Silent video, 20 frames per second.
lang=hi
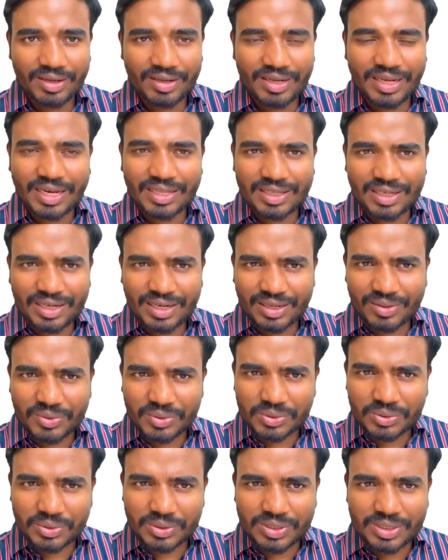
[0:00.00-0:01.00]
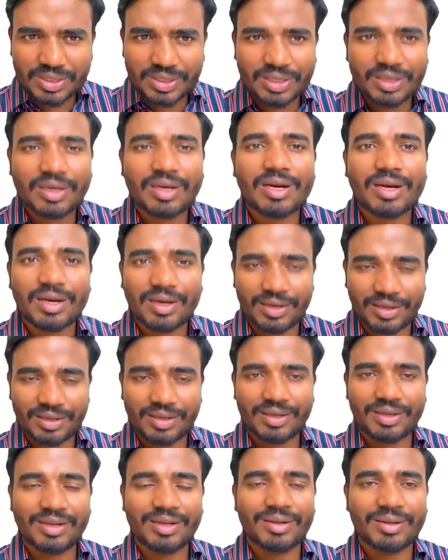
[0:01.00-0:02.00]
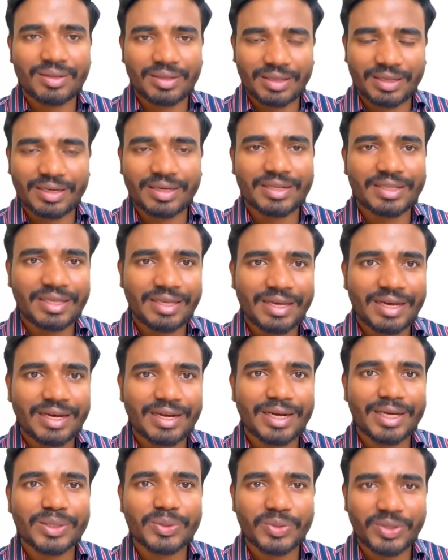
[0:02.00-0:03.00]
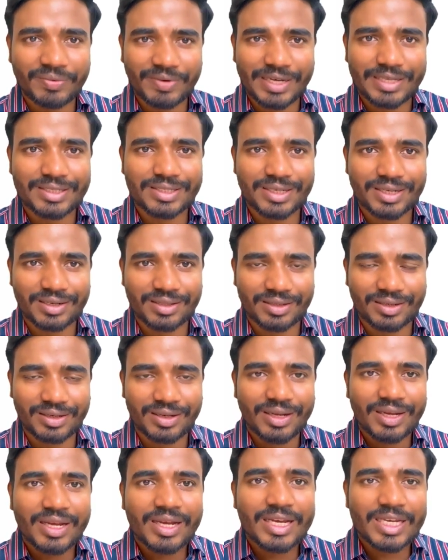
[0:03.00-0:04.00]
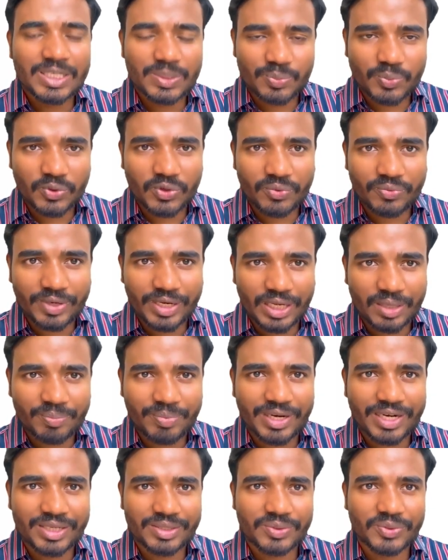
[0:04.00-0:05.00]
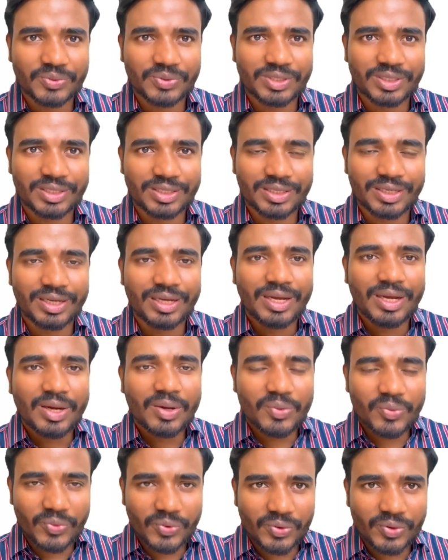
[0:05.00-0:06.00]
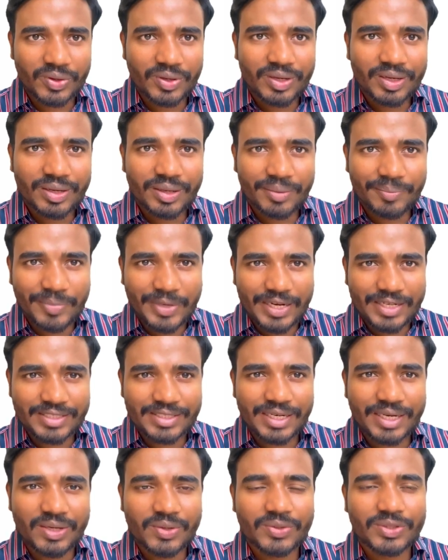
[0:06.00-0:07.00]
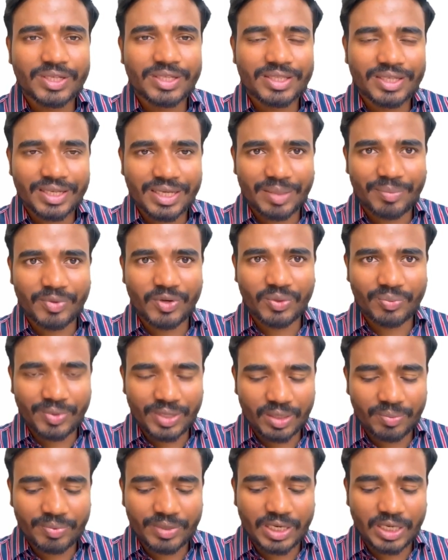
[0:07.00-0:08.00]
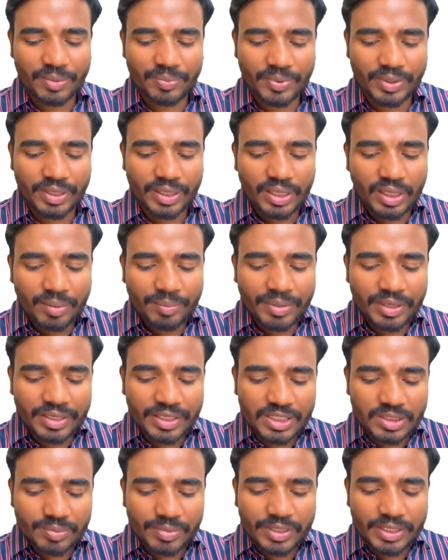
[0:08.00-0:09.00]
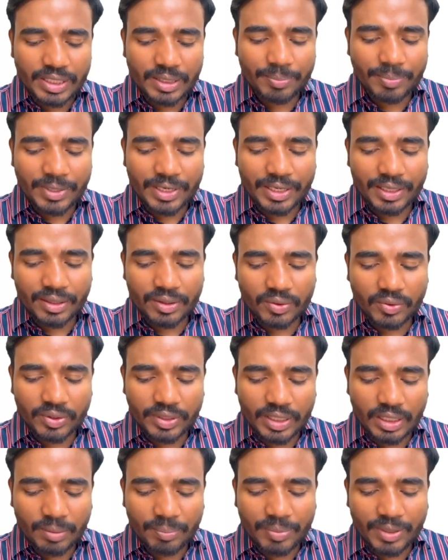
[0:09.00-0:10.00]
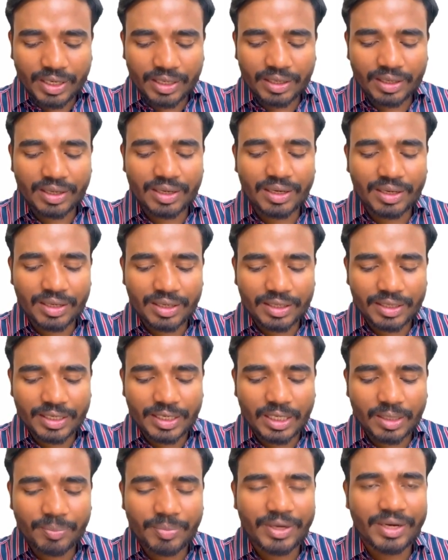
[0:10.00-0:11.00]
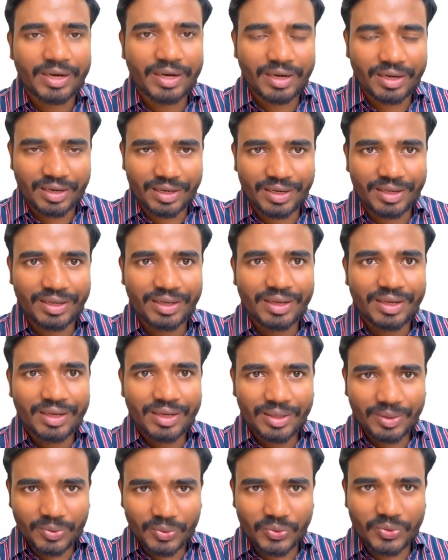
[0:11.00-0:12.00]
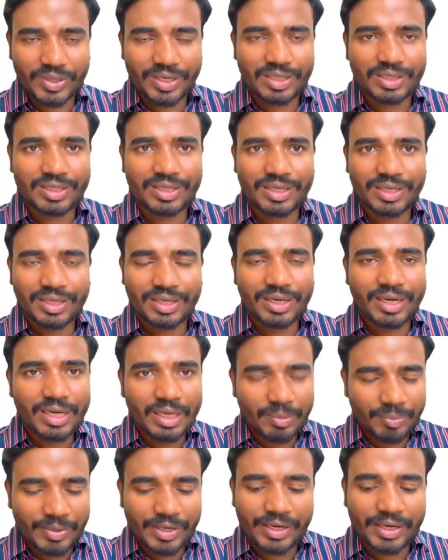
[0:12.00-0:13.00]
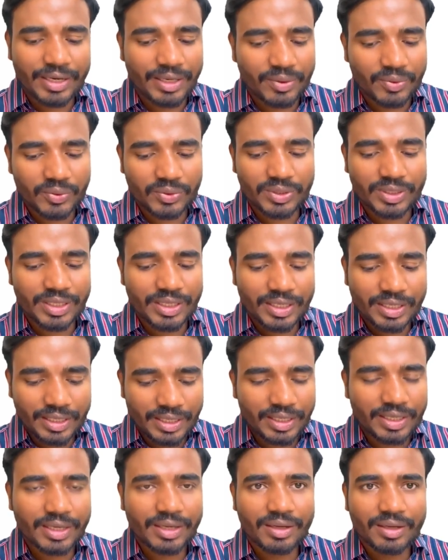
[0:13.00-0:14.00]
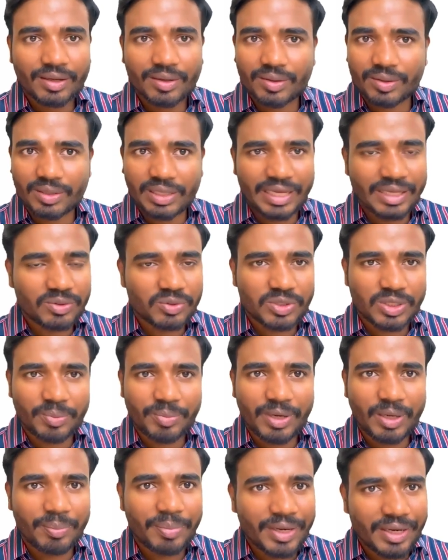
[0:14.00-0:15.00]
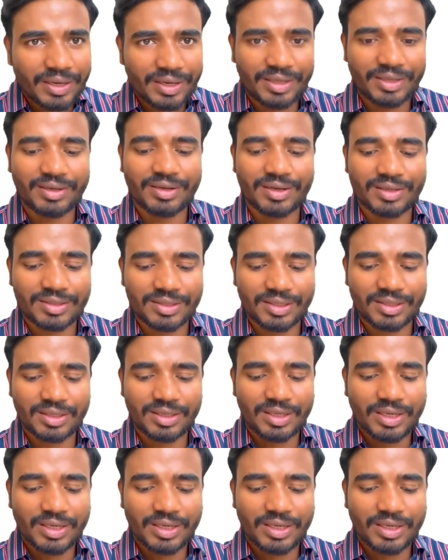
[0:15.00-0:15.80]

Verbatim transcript: याद आ रहा है कुछ कुछ हाँ अगर नहीं आ रहा है तो रिवाइज करना स्पोरोफेटिक पार्ट जो होता था वो पैरासाइट होता था गैमेटोफिटिक पार्ट पे बट इसमें ये पार्ट और ये पार्ट अलग अलग इंडिपेंडेंटली ग्रो करता है इंडिपेंडेंट होता है ठीक है एक दूसरे पर डिपेंड नहीं करता